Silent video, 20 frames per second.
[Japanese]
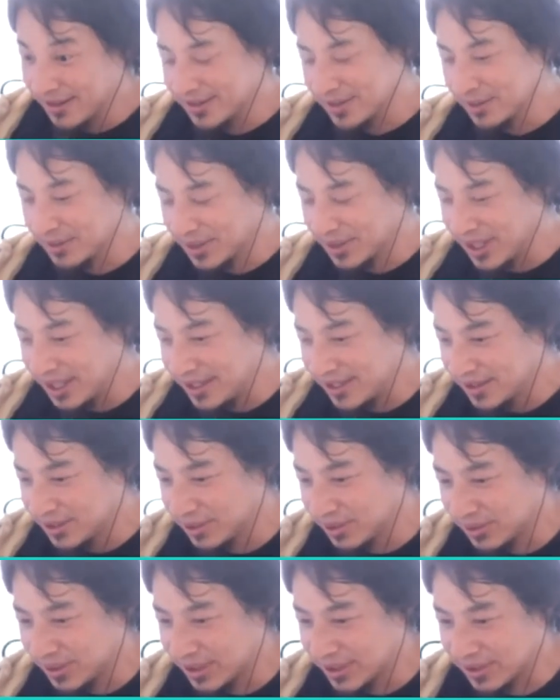その現地の
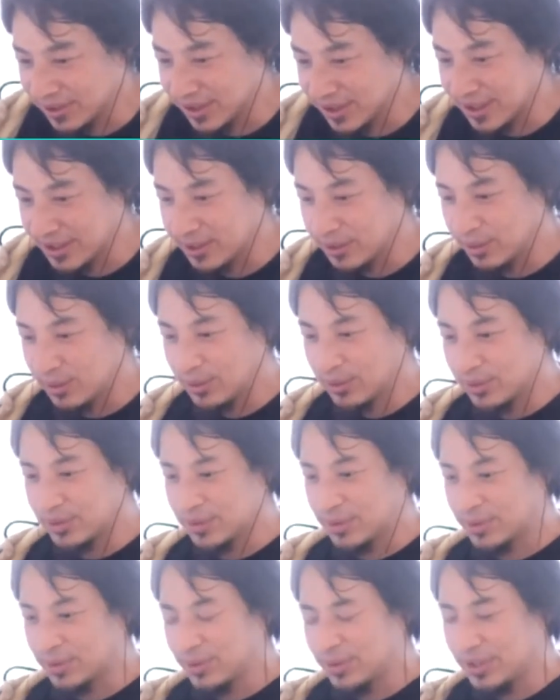人たちはきっと殺す
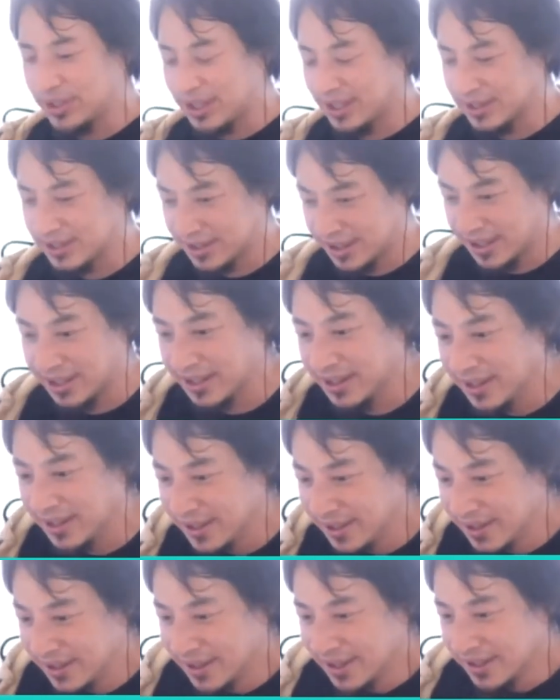ことに関して、
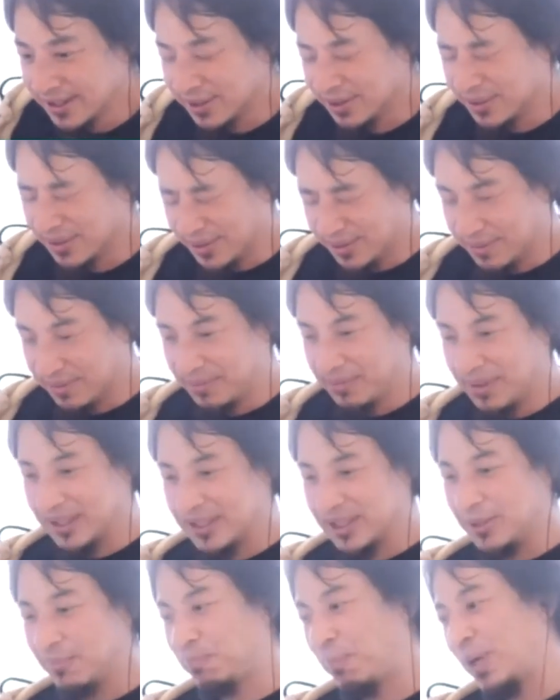その、まあ、
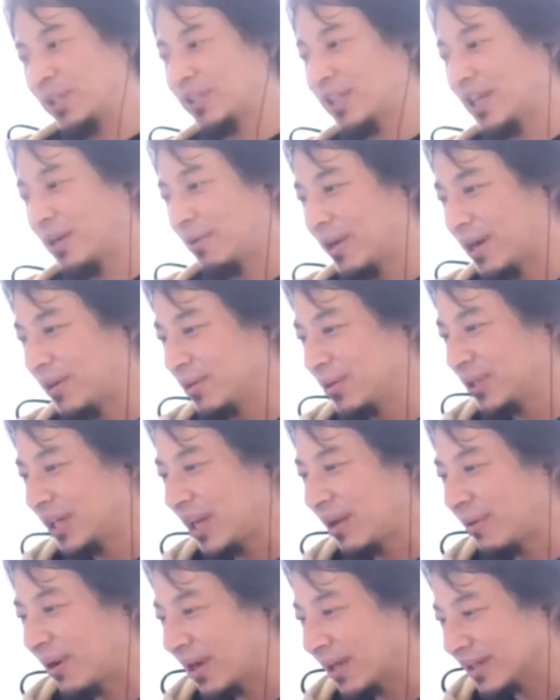失敗したら笑うぐら
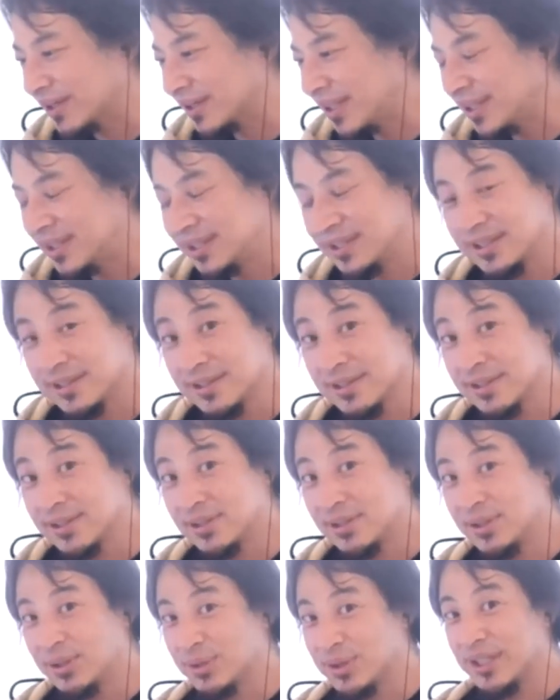いは成立す
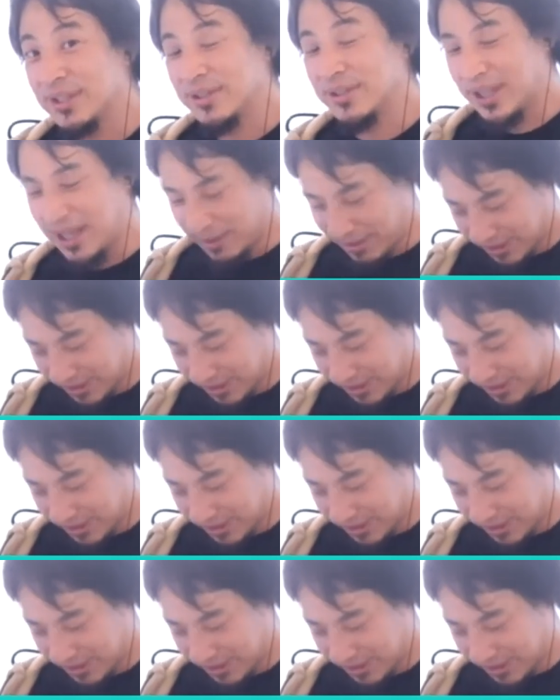るよねぐらい